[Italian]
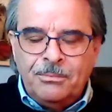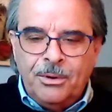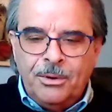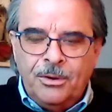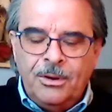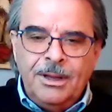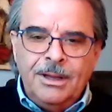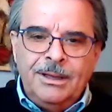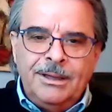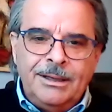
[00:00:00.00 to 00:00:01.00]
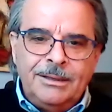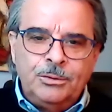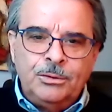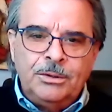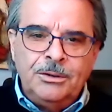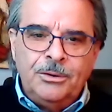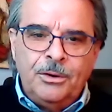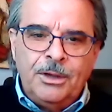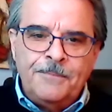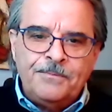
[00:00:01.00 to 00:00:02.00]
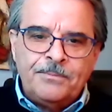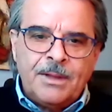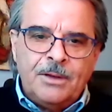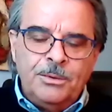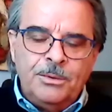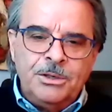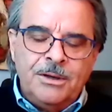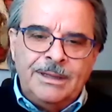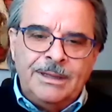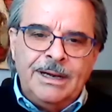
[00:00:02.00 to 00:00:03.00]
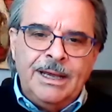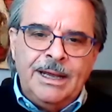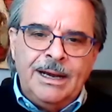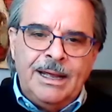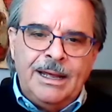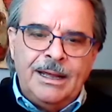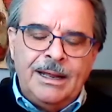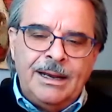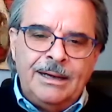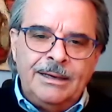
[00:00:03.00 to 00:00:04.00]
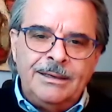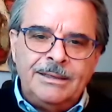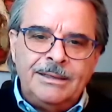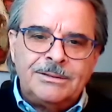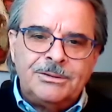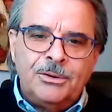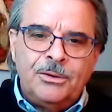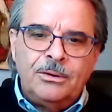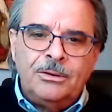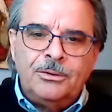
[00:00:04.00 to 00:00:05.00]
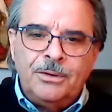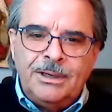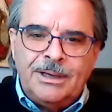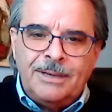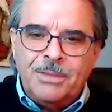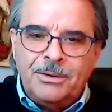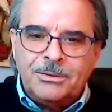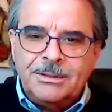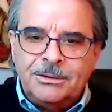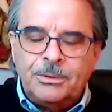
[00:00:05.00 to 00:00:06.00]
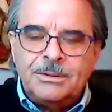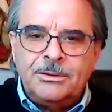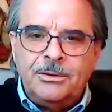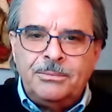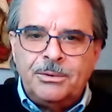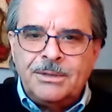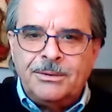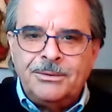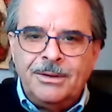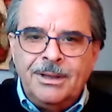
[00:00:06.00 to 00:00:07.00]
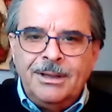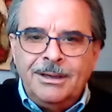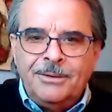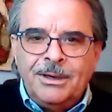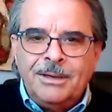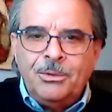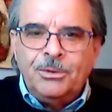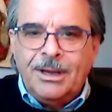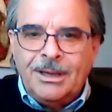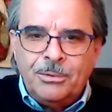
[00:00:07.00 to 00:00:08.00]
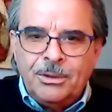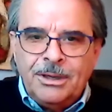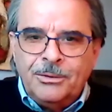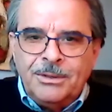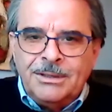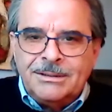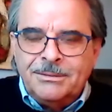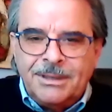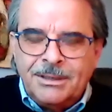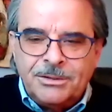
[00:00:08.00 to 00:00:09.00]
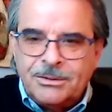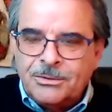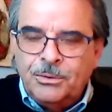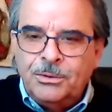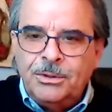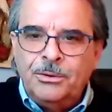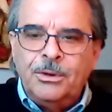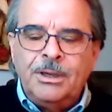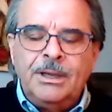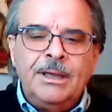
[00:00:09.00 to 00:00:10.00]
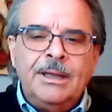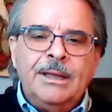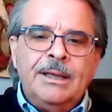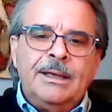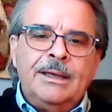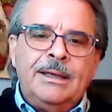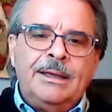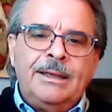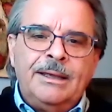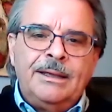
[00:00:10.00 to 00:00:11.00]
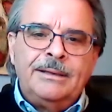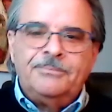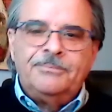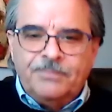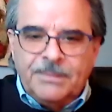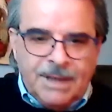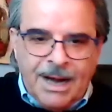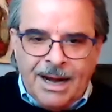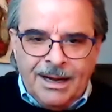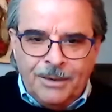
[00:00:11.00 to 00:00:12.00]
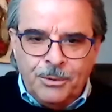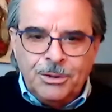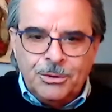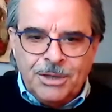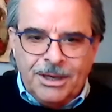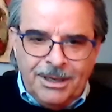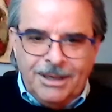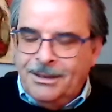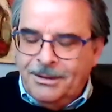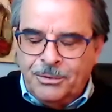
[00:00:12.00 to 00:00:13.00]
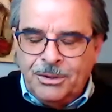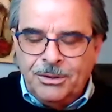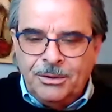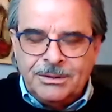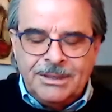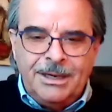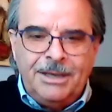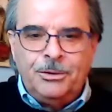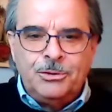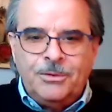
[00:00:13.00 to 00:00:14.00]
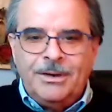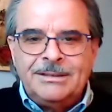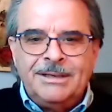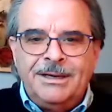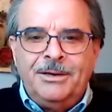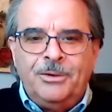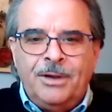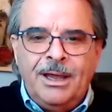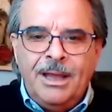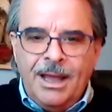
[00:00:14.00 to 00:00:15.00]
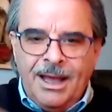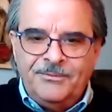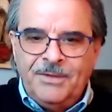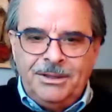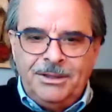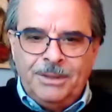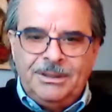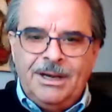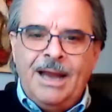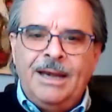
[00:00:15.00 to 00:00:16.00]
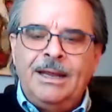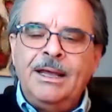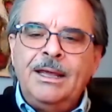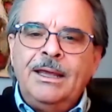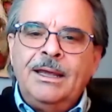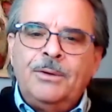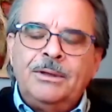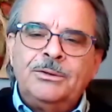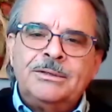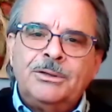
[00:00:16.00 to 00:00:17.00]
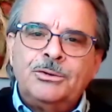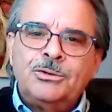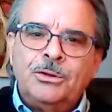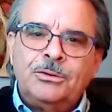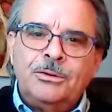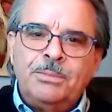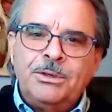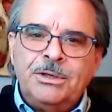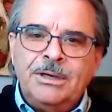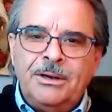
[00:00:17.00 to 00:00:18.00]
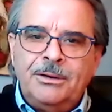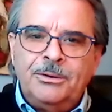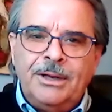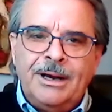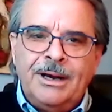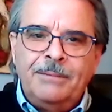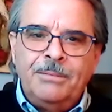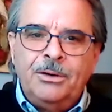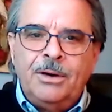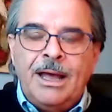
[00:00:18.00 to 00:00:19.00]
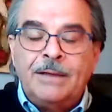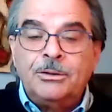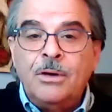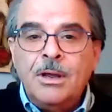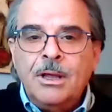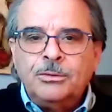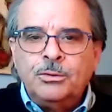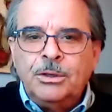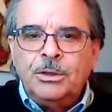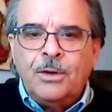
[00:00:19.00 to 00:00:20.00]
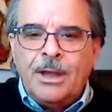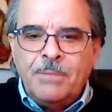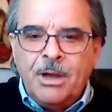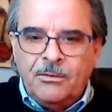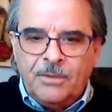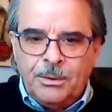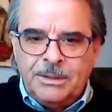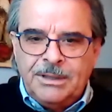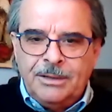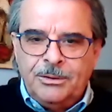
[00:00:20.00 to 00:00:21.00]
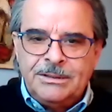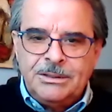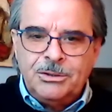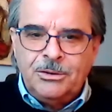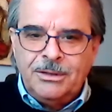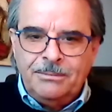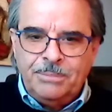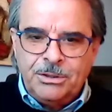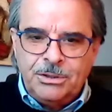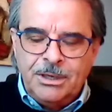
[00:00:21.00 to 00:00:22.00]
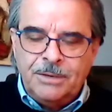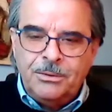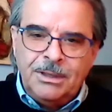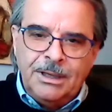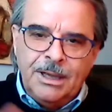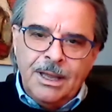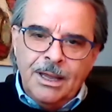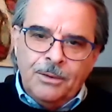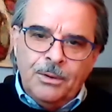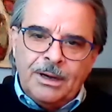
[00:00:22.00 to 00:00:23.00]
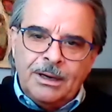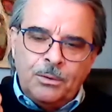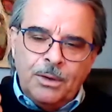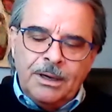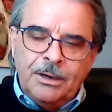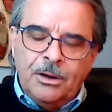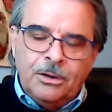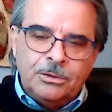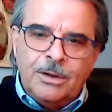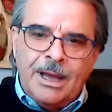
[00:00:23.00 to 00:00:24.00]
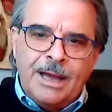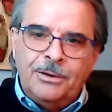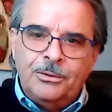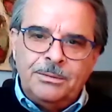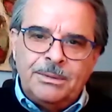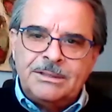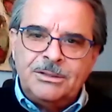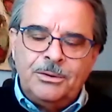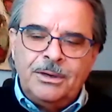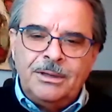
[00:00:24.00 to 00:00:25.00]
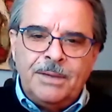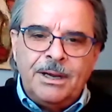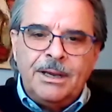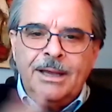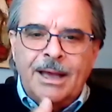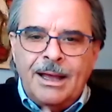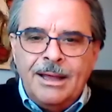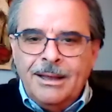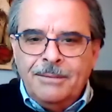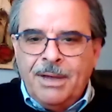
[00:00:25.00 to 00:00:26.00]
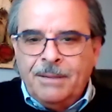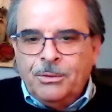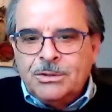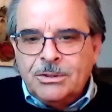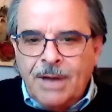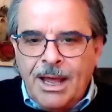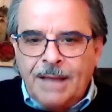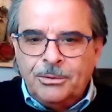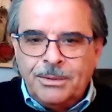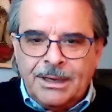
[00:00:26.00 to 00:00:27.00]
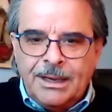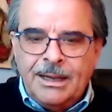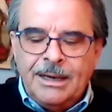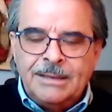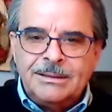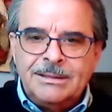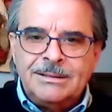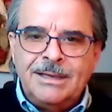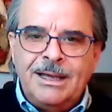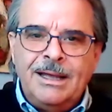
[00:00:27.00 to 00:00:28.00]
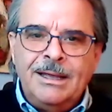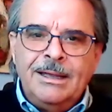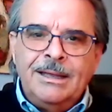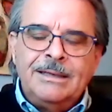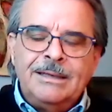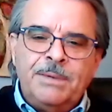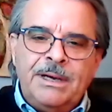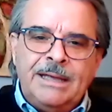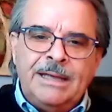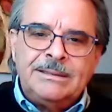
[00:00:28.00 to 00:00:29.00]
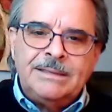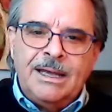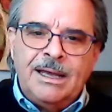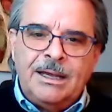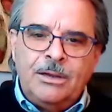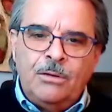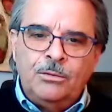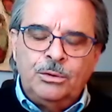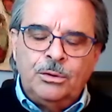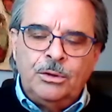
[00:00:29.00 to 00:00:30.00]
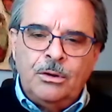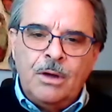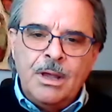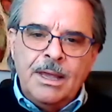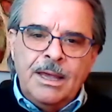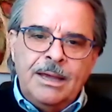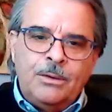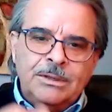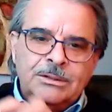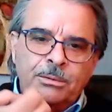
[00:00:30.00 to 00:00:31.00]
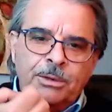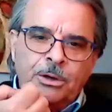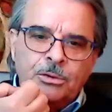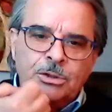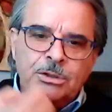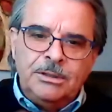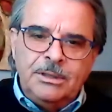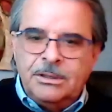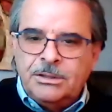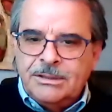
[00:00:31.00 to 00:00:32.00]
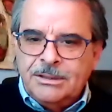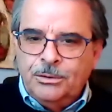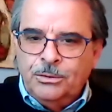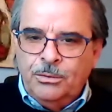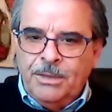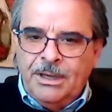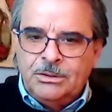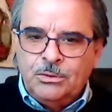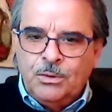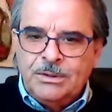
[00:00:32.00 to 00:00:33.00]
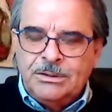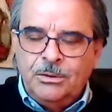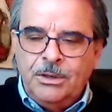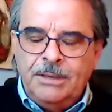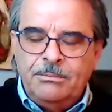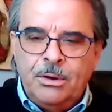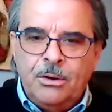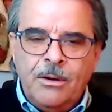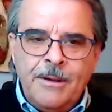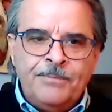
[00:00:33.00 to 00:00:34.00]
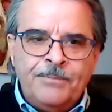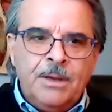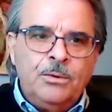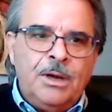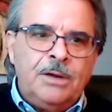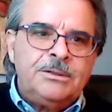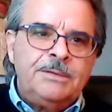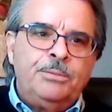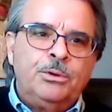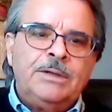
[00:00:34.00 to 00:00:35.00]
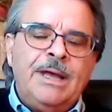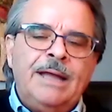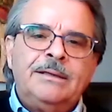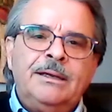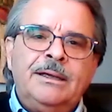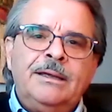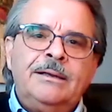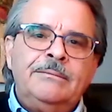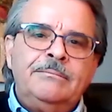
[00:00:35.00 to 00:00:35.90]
un po' eh, tutti noi. Come diceva Daniela all'inizio, noi che abbiamo scritto questo libro siamo in qualche modo anche protagonisti, perché ciascuno di noi, eh, tranne Guido, Gianni, eh, Guido Sannino, giovane Sannino, che ha 24 anni e quando è stato sciolto il PC non era nemmeno nato, tutti noi abbiamo frequentato le sezioni del PC e quindi quel, quel ricordo carico di passione di Maria mi ha emozionato perché è la stessa esperienza che ho avuto io. E questo però ci dice, secondo me, su questo libro, una cosa importante che,